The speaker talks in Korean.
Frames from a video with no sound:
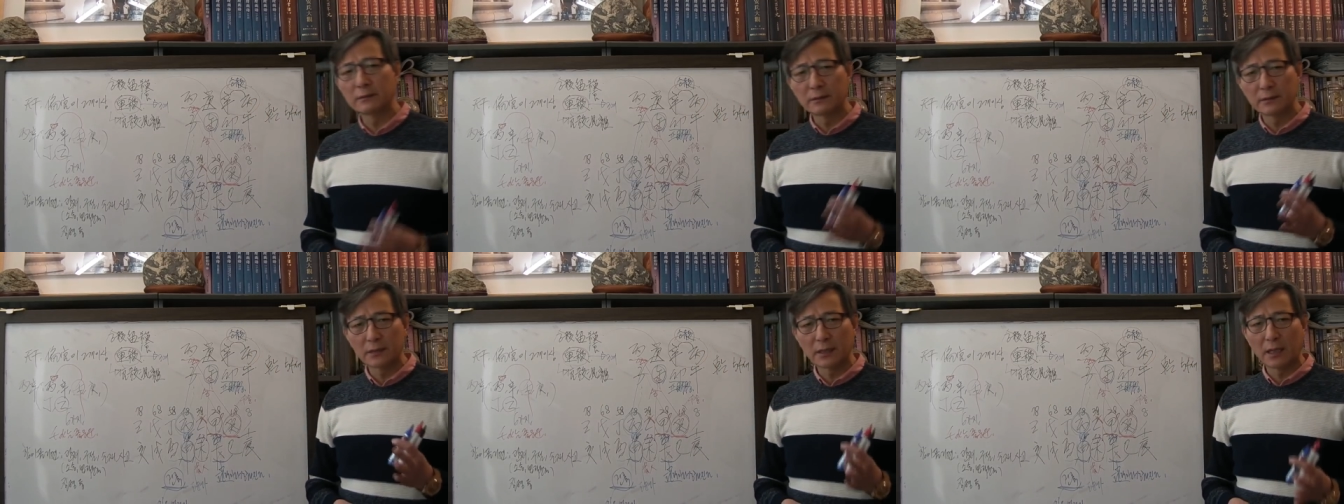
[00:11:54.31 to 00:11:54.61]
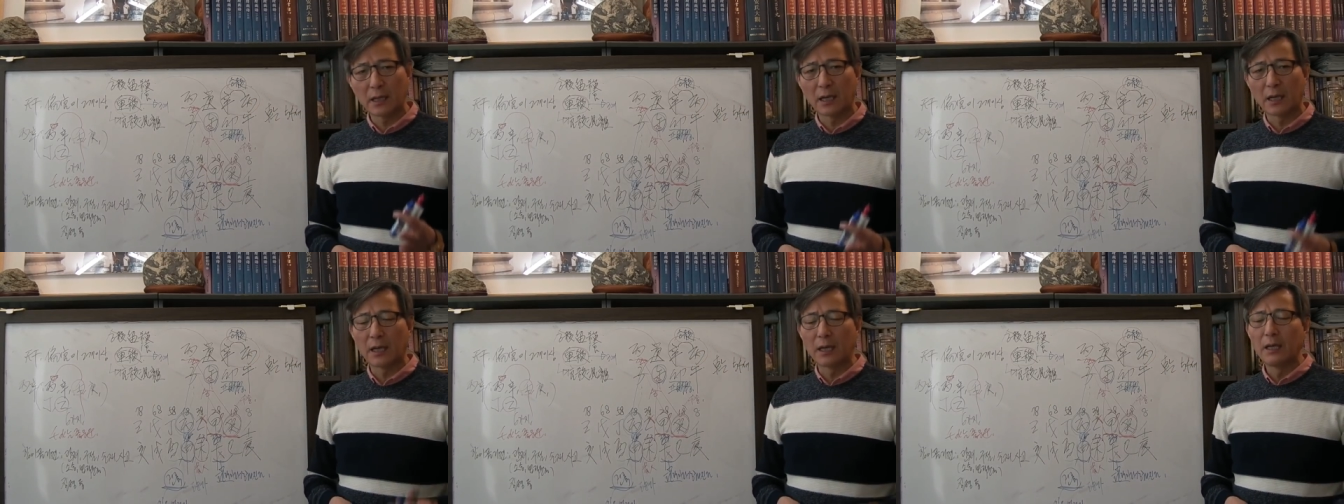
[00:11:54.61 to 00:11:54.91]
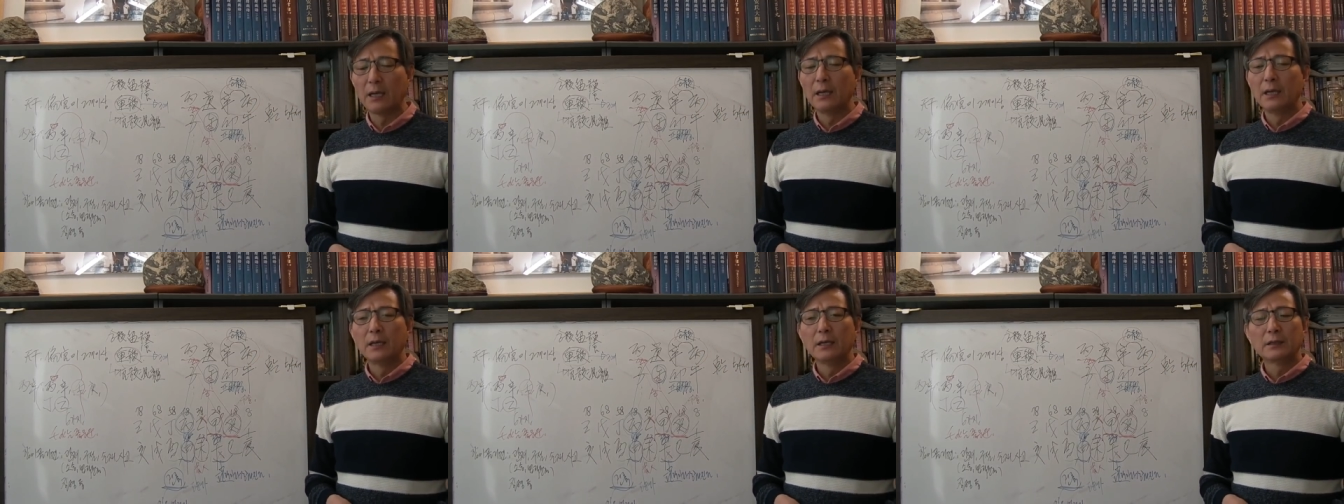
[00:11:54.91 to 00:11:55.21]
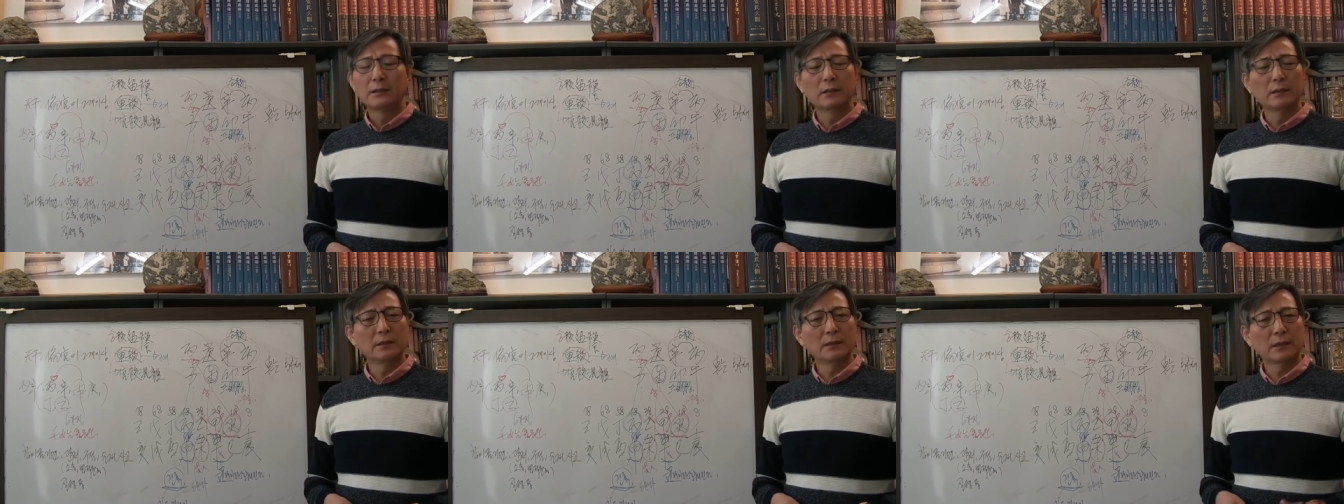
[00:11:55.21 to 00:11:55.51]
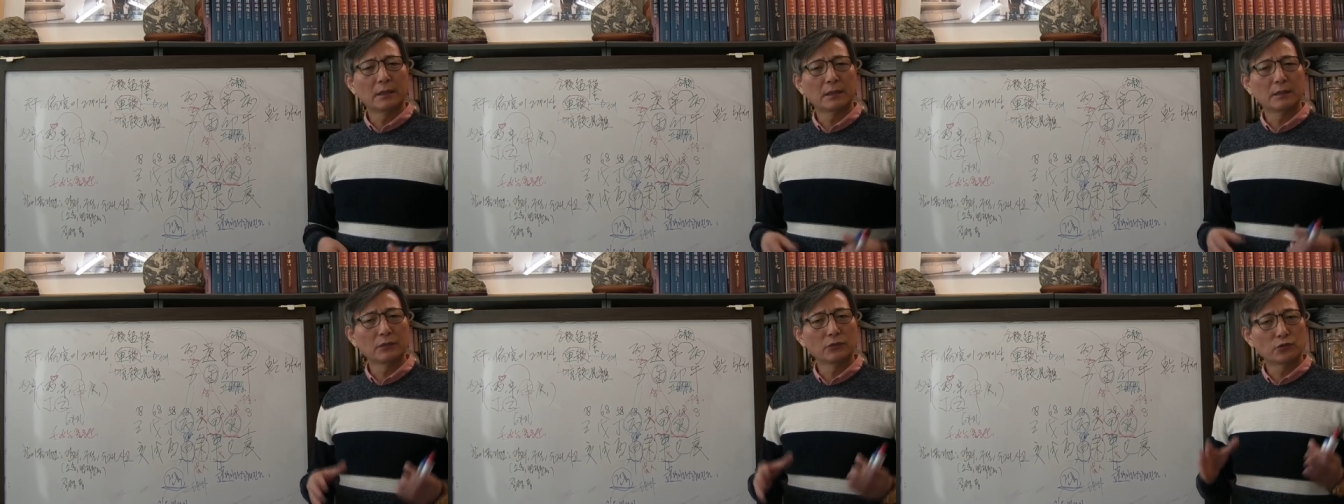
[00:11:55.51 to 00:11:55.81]
어떠냐?
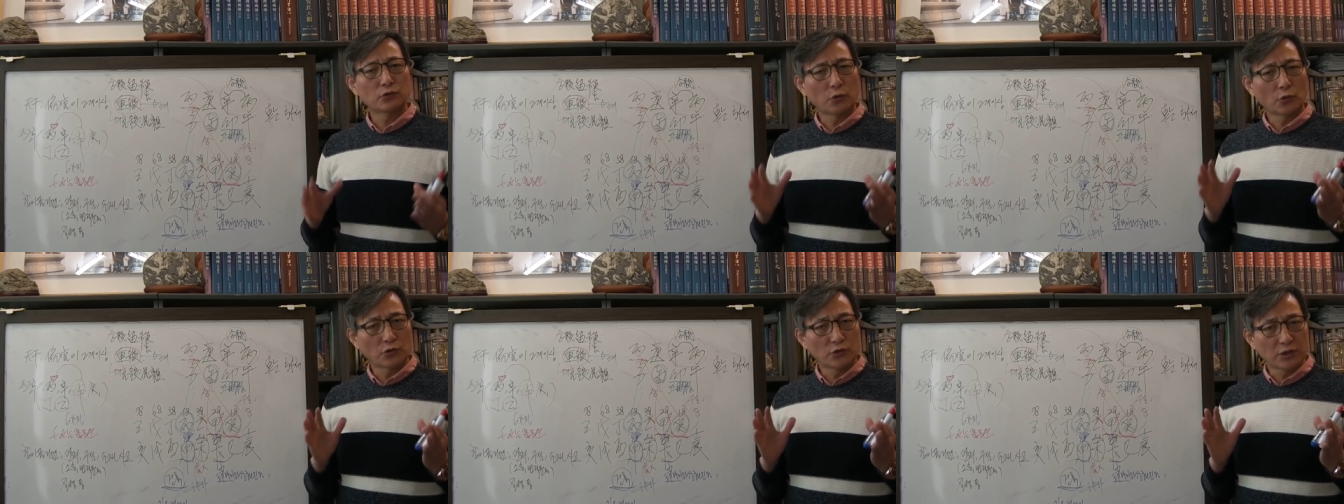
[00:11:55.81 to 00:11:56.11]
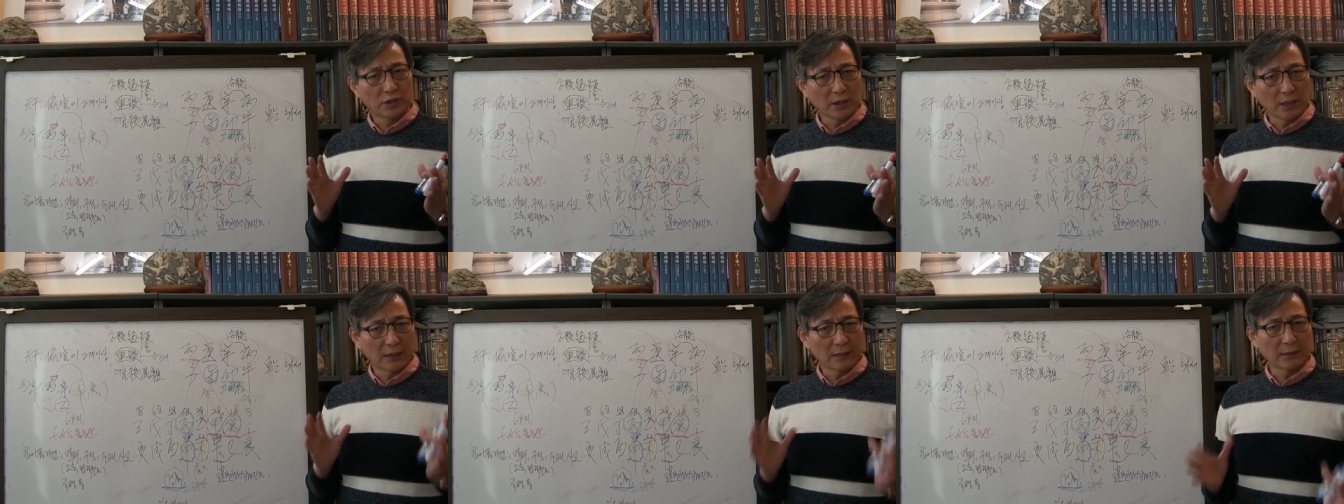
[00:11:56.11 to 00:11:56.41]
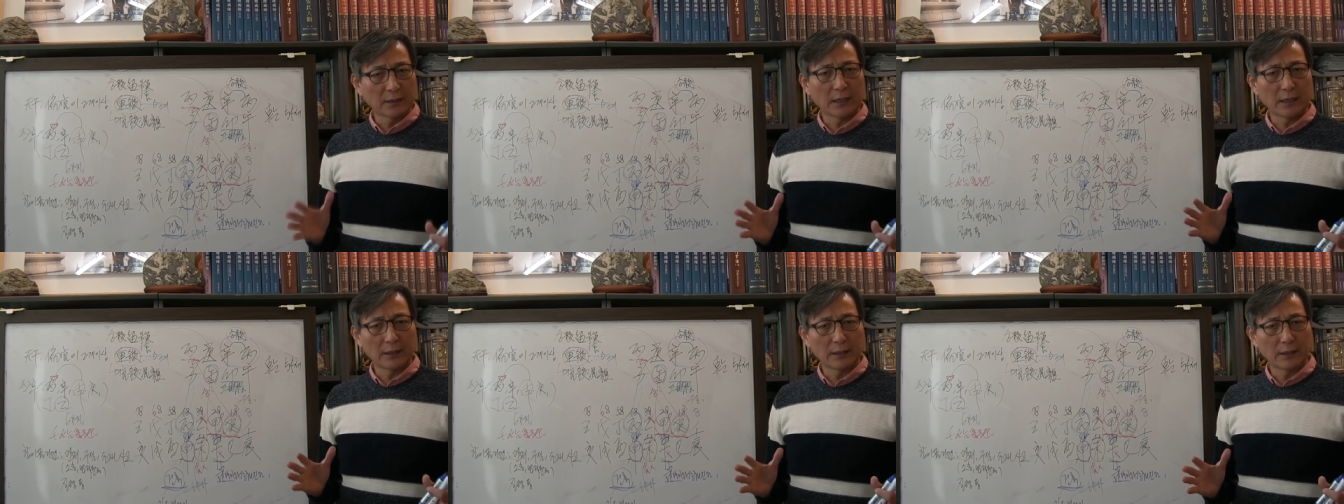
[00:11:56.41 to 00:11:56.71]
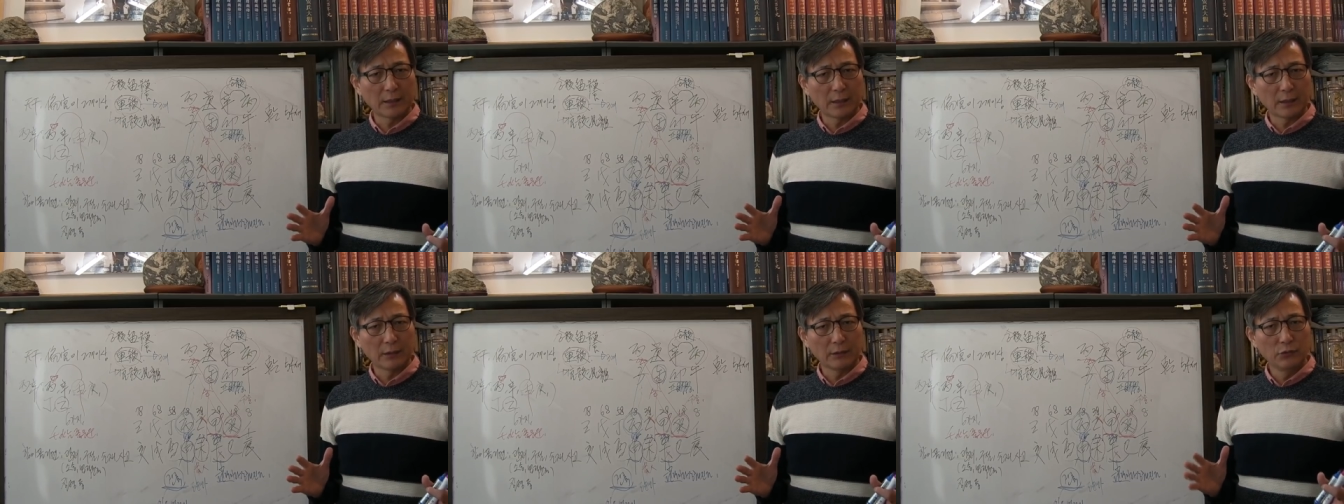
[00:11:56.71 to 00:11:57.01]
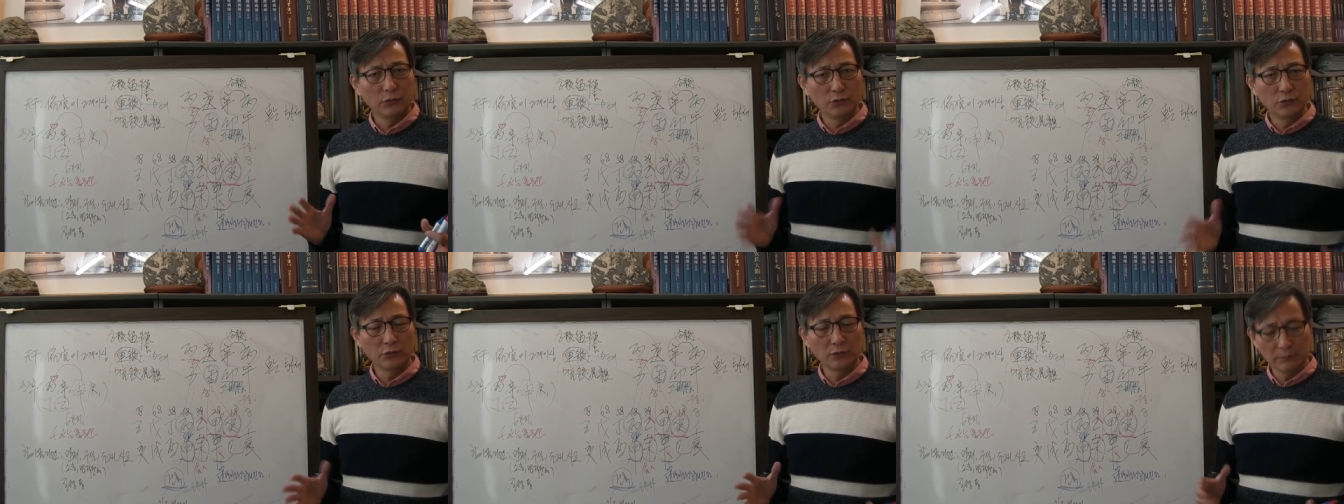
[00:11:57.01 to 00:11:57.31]
결과는 좋지 않다 이거예요.
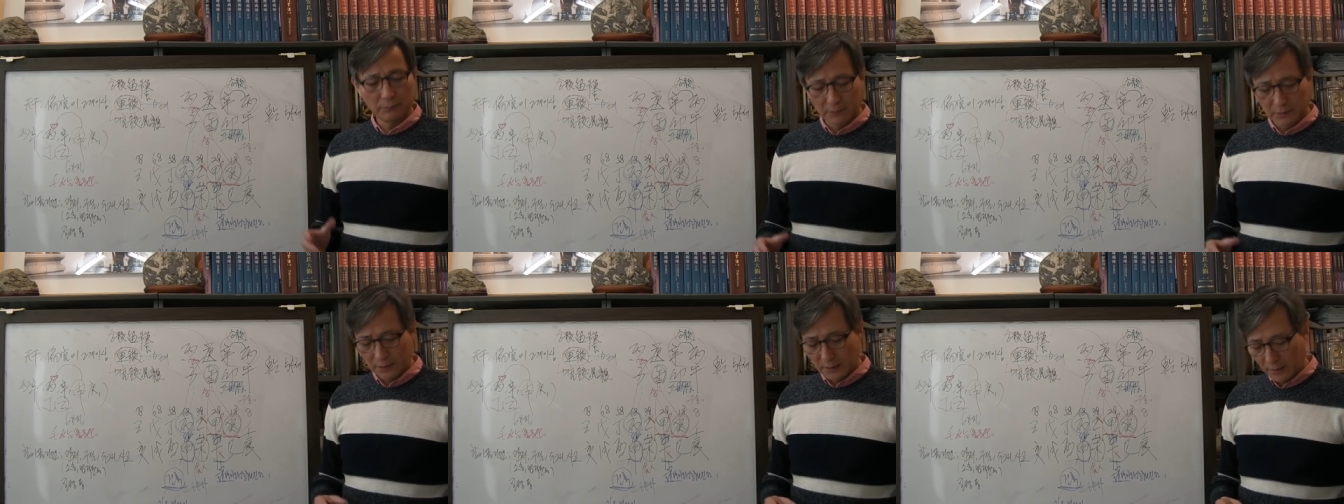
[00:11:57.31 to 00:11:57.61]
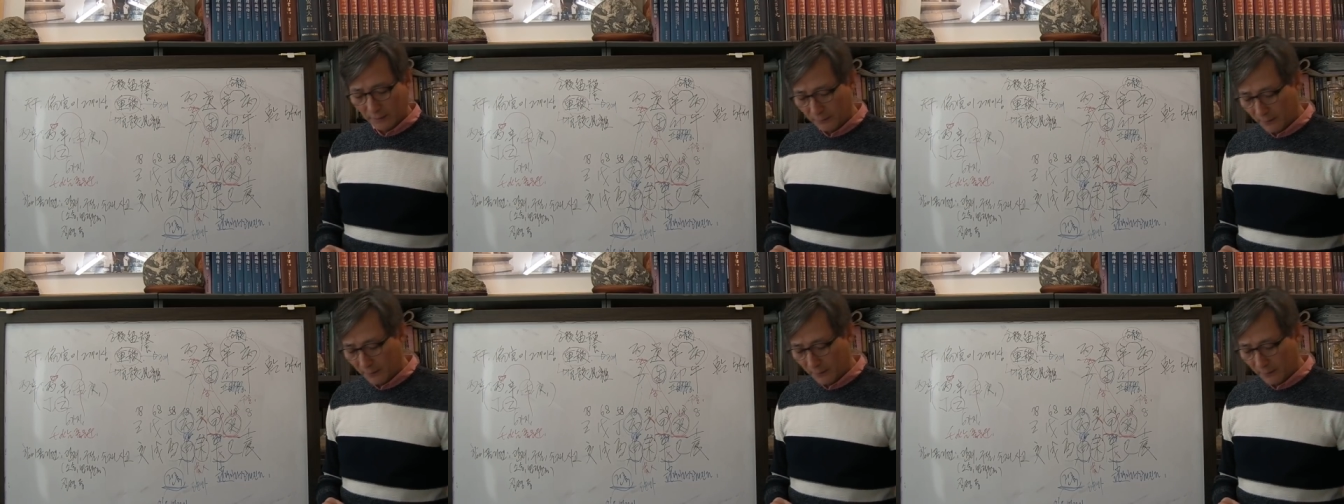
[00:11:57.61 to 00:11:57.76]
이유는 뭐냐